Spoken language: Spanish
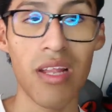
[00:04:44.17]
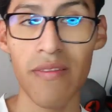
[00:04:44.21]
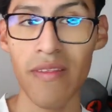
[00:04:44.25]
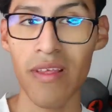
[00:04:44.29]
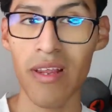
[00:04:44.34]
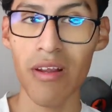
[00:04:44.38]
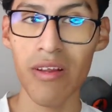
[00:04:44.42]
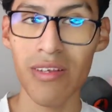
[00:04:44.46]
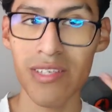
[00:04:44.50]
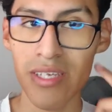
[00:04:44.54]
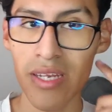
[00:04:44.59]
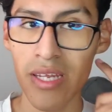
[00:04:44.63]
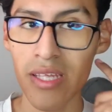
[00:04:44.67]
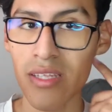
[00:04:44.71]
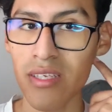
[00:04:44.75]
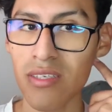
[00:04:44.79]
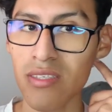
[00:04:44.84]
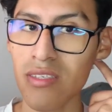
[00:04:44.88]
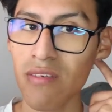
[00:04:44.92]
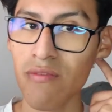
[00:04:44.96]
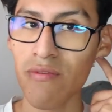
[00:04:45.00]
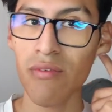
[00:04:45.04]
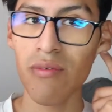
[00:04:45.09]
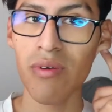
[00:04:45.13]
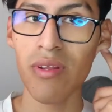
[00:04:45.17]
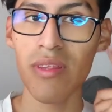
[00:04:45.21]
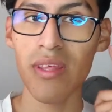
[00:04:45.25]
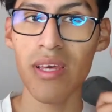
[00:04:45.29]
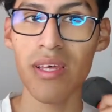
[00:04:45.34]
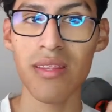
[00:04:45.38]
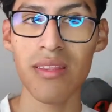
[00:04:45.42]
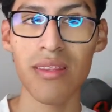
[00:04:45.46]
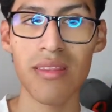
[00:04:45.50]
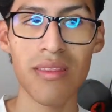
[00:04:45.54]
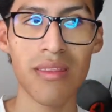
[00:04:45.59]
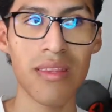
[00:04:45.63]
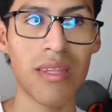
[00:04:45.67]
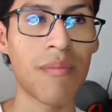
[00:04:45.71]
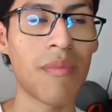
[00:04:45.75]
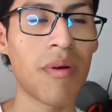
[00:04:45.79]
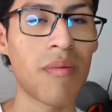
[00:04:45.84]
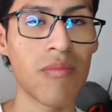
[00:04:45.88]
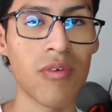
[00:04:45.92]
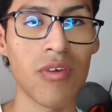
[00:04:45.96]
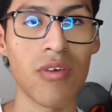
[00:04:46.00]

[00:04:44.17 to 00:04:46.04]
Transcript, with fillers: El de las aretes sí fue una idea, tema